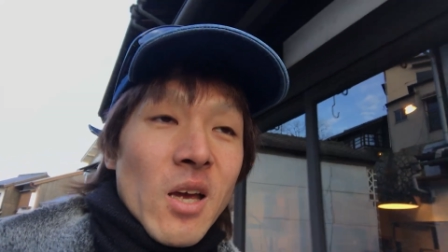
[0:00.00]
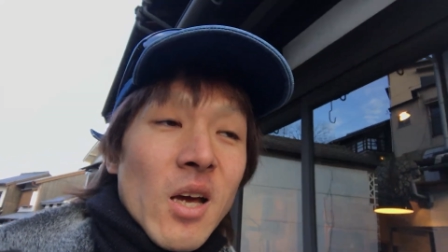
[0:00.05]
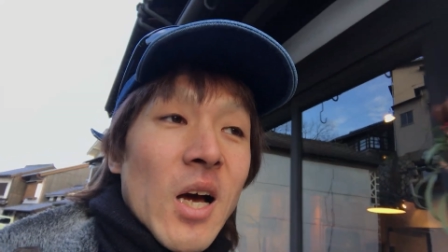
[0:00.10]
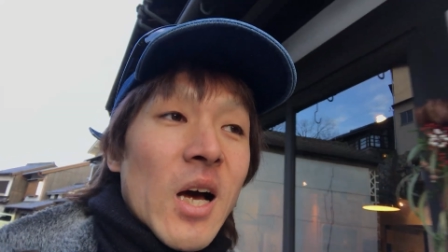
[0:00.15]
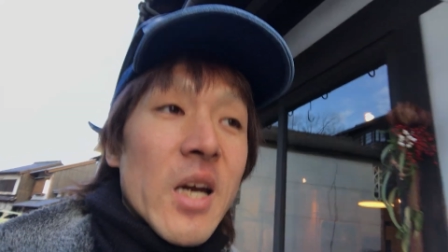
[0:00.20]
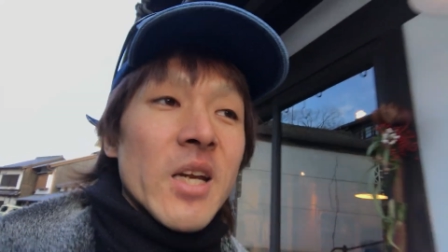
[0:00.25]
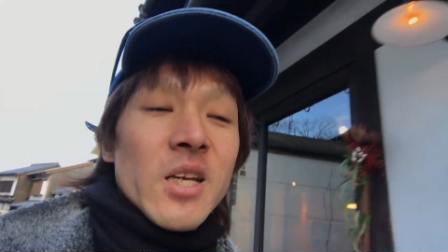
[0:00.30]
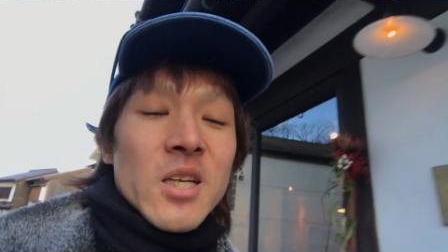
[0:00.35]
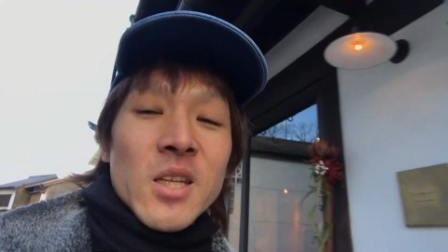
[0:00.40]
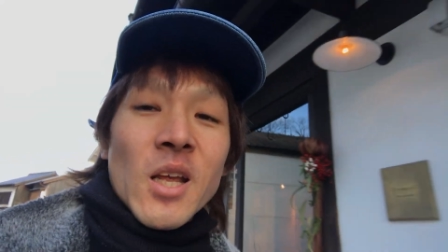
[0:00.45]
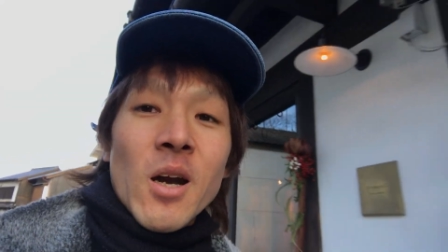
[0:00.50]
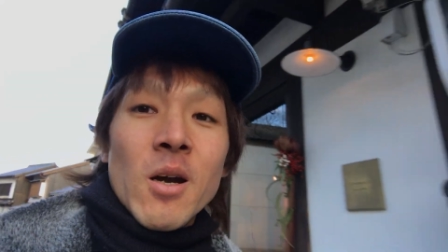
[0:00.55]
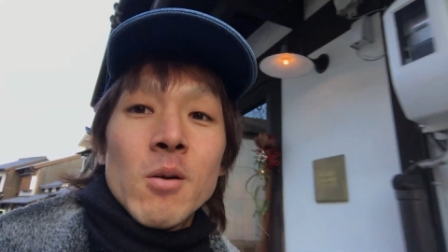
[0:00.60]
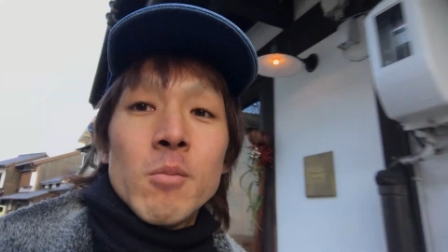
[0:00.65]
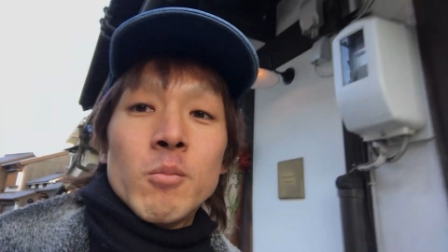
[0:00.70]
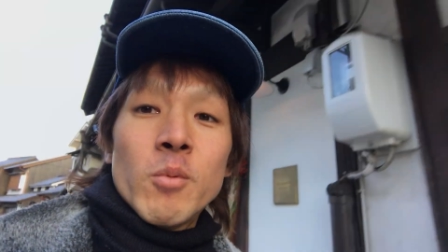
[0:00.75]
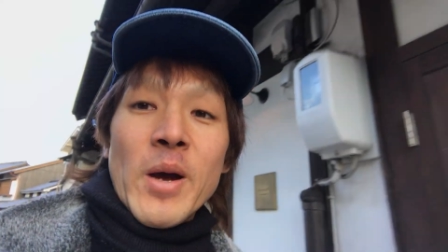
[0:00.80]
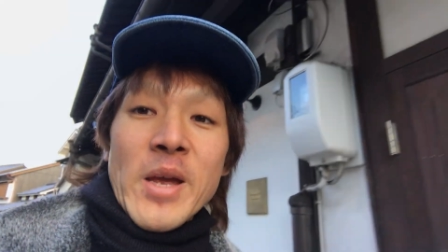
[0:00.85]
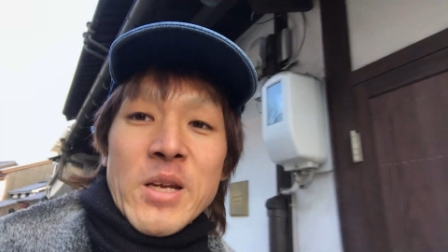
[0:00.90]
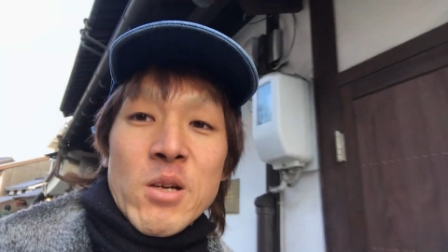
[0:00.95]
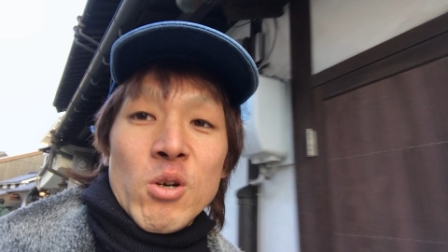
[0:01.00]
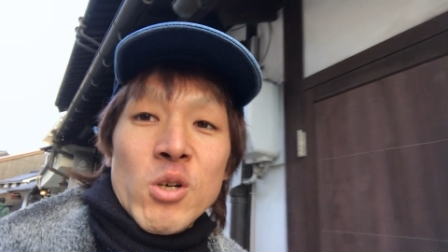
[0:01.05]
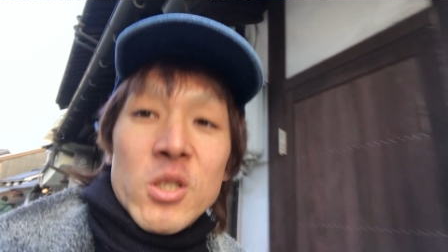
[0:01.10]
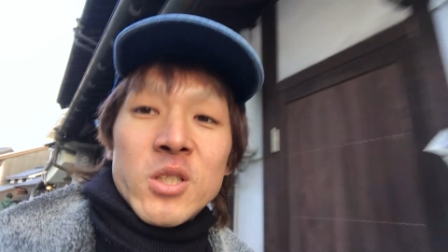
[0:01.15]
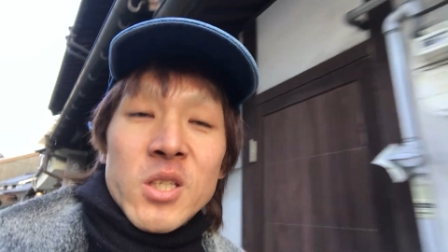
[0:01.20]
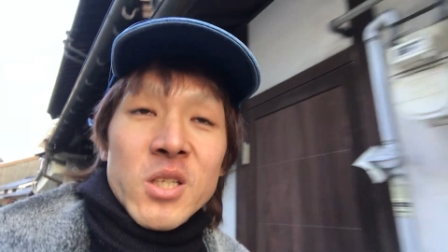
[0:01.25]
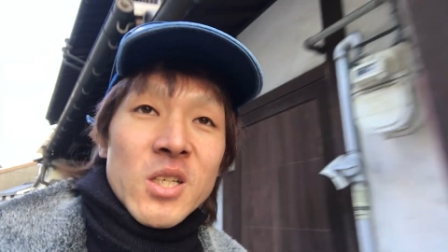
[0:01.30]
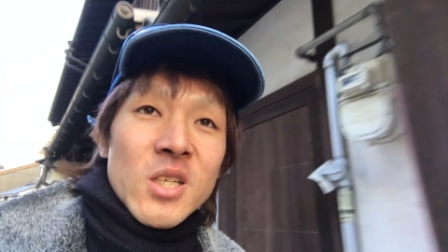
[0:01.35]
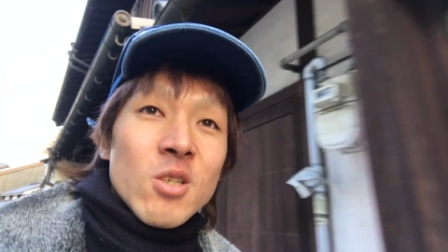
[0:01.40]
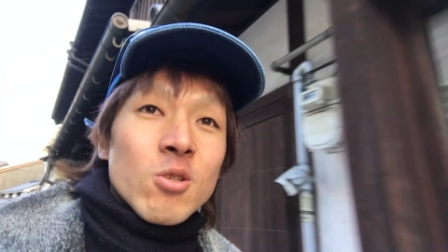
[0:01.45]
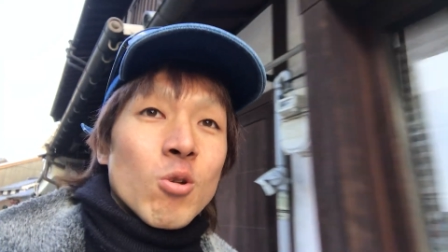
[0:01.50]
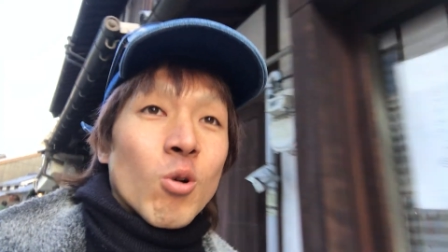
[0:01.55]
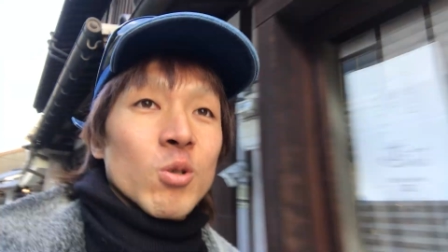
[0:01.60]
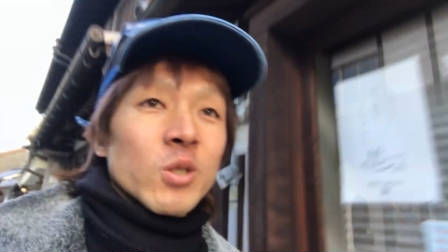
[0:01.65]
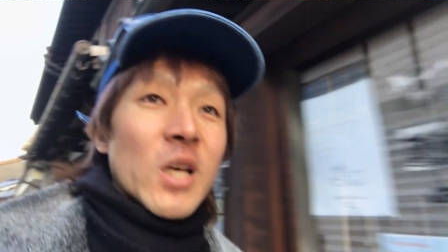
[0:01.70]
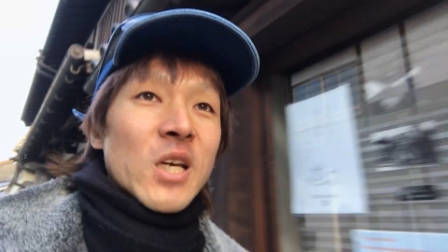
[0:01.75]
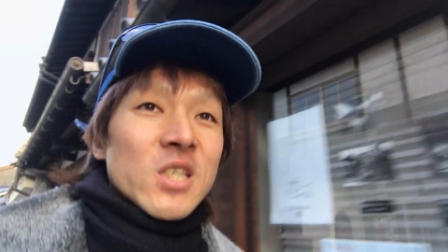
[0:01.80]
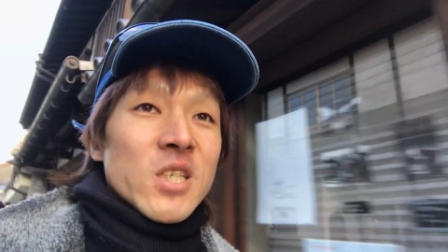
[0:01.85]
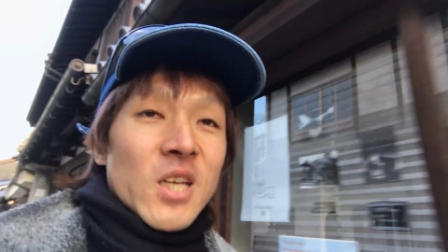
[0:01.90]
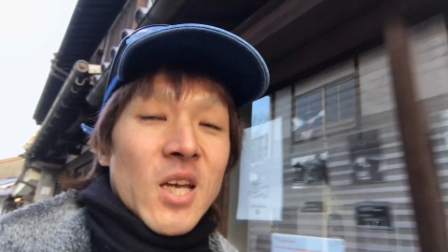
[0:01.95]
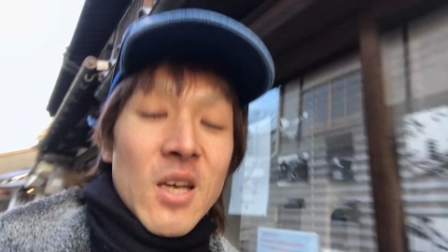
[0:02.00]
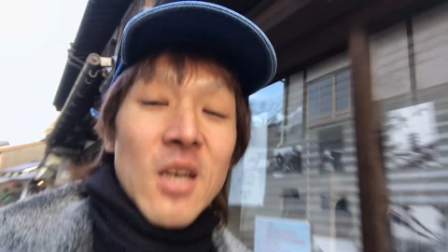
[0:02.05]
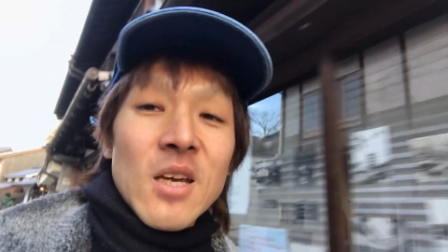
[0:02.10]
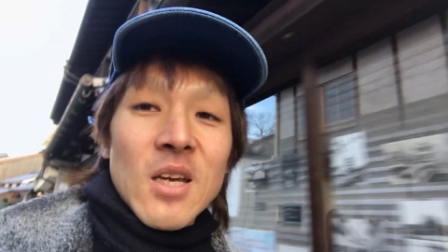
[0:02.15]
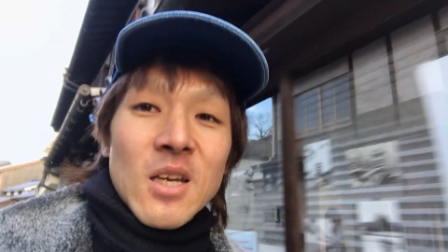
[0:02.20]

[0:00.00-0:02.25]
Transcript: あれやったらマイクロ SD 搭載して